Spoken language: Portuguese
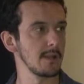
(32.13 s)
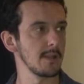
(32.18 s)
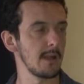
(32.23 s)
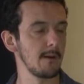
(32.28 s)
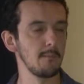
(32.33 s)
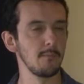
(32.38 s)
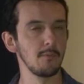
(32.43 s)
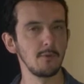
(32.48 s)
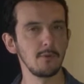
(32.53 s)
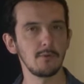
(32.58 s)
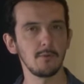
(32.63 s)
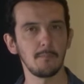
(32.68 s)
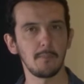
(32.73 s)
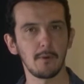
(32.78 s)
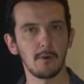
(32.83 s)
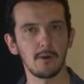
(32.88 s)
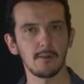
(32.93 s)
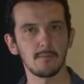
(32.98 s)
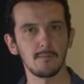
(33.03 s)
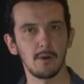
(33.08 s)
Está muito
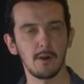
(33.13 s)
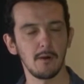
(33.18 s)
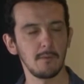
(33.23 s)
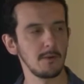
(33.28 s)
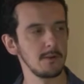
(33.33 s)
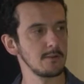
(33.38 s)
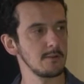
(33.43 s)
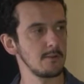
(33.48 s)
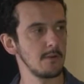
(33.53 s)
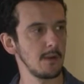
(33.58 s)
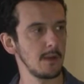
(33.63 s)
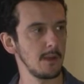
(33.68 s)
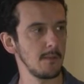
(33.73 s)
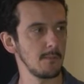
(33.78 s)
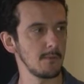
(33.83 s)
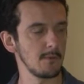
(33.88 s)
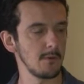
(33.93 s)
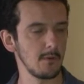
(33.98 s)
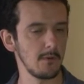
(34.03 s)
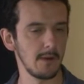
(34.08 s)
próximo realmente do
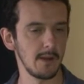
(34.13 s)
Hamilton.